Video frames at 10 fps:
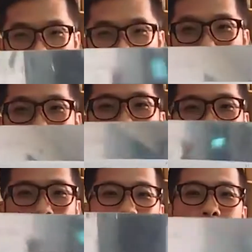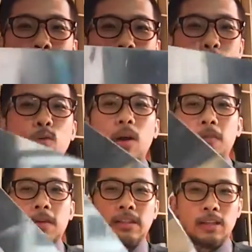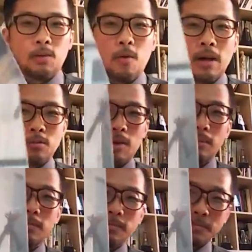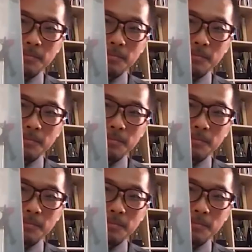就顺便买一下，一百多块，非常的划算。